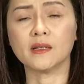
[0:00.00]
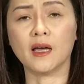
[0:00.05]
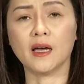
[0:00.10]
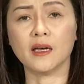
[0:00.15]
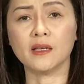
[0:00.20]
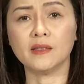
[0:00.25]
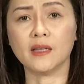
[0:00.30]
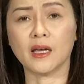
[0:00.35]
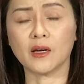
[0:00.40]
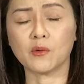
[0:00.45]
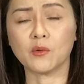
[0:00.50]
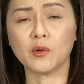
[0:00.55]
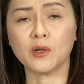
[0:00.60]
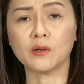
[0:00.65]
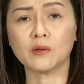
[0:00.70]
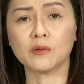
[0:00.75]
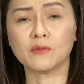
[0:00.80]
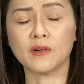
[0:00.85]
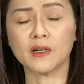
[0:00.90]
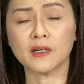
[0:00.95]
để giải
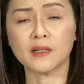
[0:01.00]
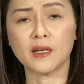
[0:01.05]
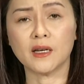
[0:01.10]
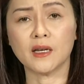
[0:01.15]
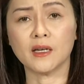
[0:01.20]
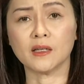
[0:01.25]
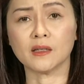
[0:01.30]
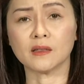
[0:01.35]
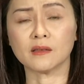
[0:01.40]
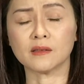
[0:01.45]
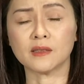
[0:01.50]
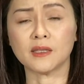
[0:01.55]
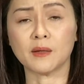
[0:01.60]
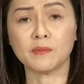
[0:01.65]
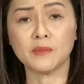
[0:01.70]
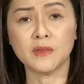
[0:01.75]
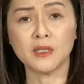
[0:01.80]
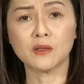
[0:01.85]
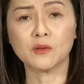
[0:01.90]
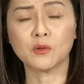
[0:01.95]
quyết vấn đề
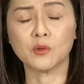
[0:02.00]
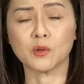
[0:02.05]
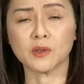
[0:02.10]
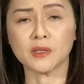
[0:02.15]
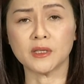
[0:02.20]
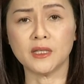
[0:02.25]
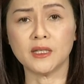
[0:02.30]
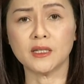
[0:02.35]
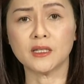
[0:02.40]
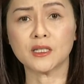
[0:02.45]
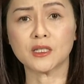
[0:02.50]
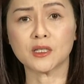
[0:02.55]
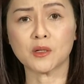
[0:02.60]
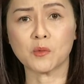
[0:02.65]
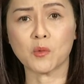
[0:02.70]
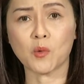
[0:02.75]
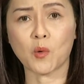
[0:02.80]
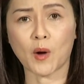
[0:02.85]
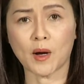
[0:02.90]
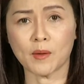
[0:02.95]
chấm dứt cuộc chiến
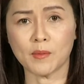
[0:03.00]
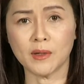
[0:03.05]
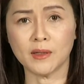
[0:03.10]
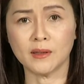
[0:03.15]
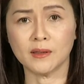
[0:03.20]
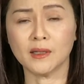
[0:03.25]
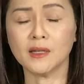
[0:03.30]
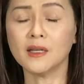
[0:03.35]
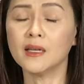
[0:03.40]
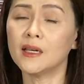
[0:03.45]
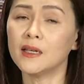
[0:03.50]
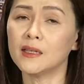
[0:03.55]
trong hòa bình